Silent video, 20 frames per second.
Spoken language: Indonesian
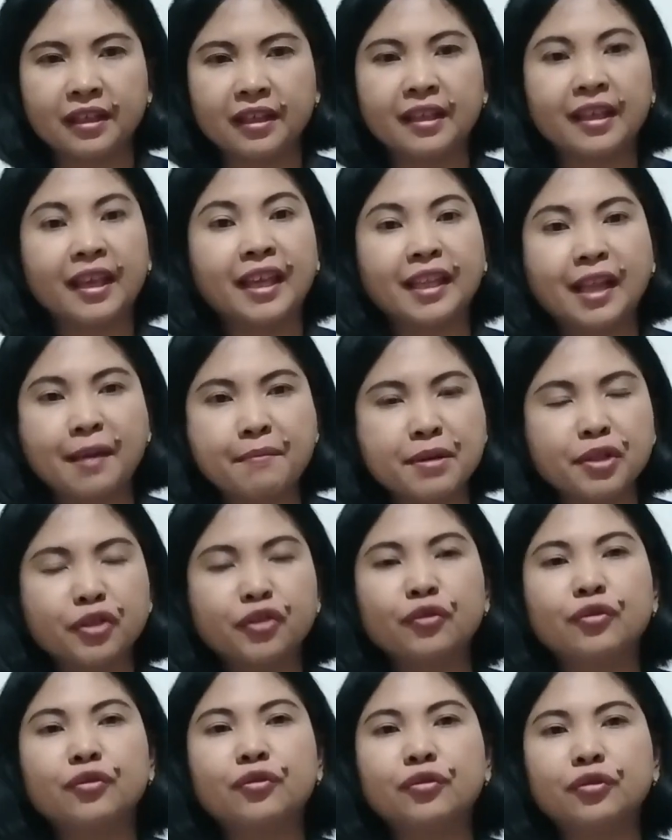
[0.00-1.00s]
Kita
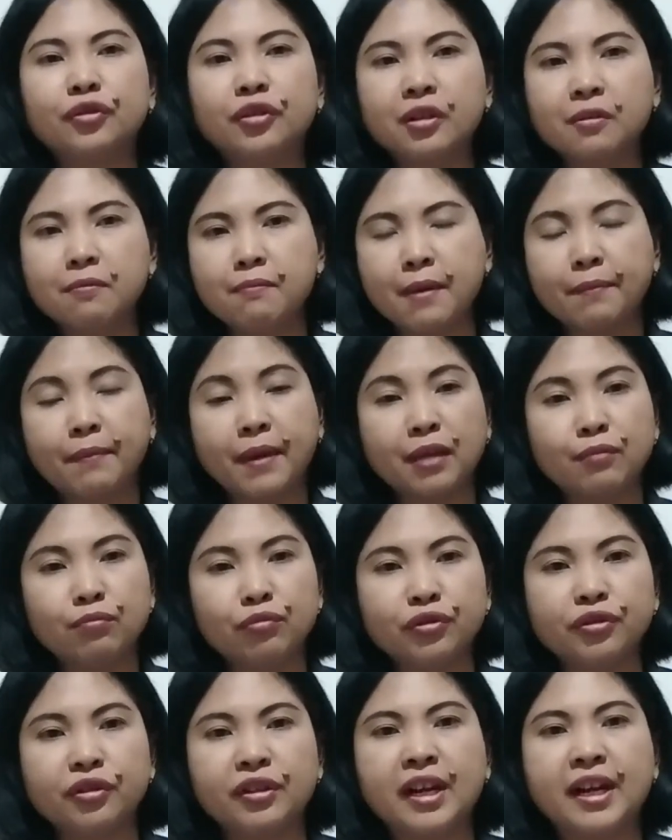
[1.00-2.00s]
bersyukur Bapak Ibu
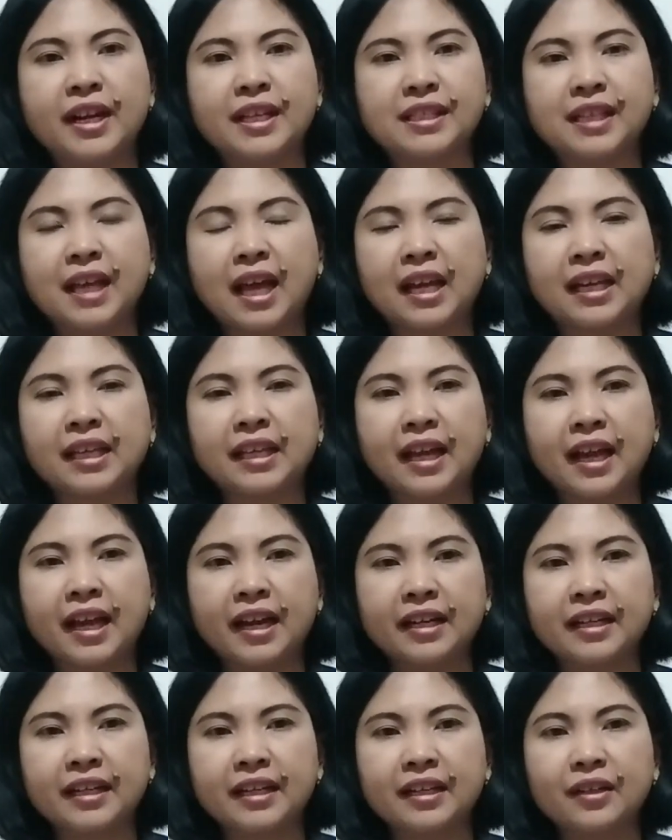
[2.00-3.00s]
Saudara sekalian
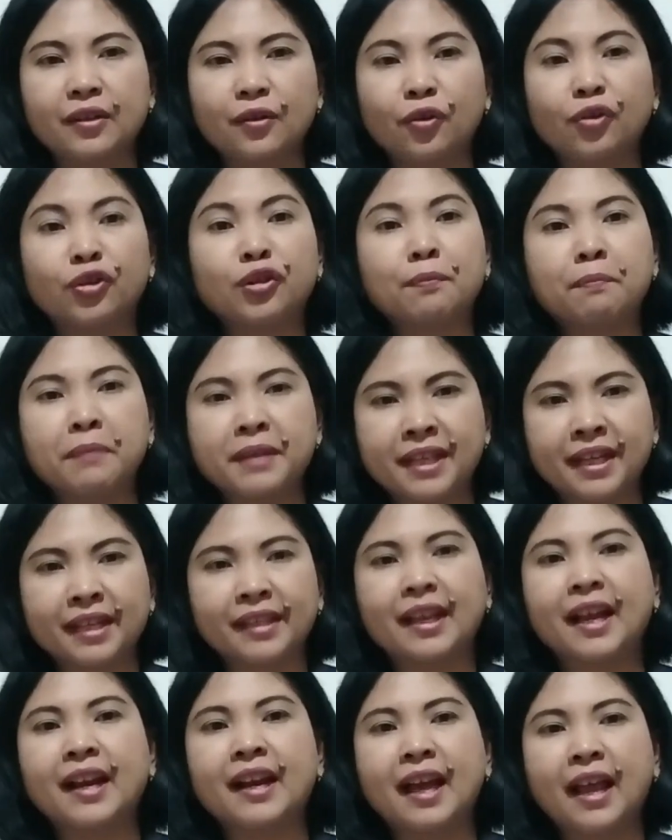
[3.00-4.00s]
untuk
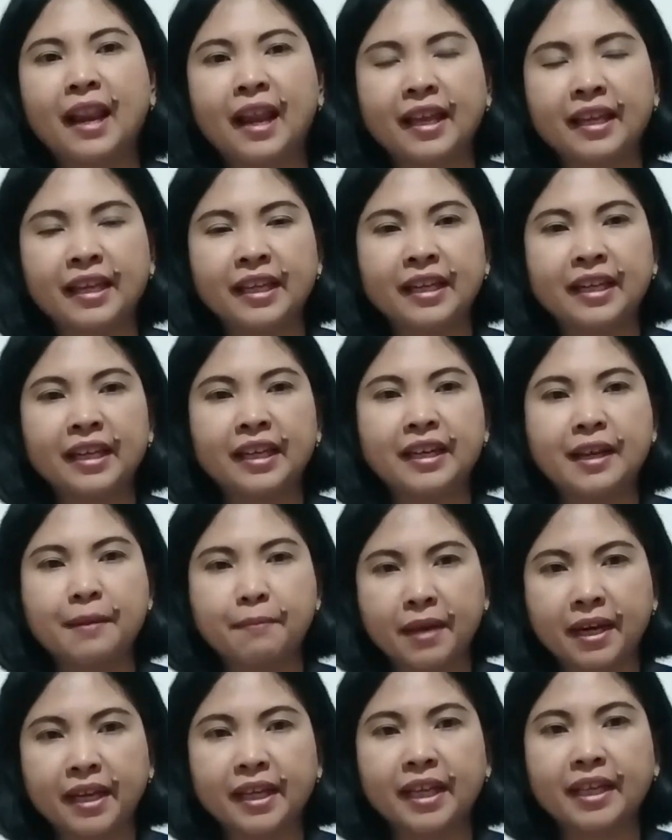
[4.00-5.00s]
penyertaan Allah ini dan
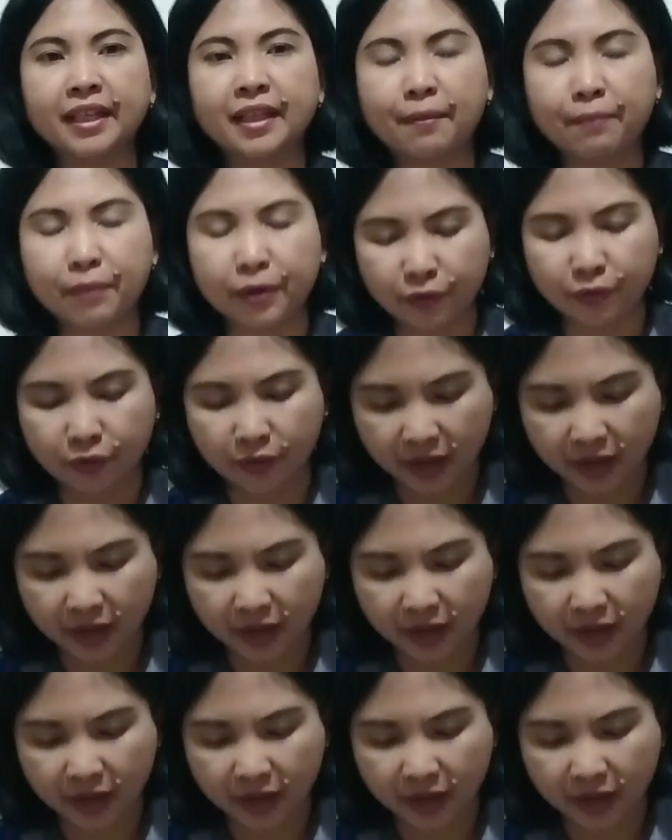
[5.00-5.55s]
mari kita berdoa.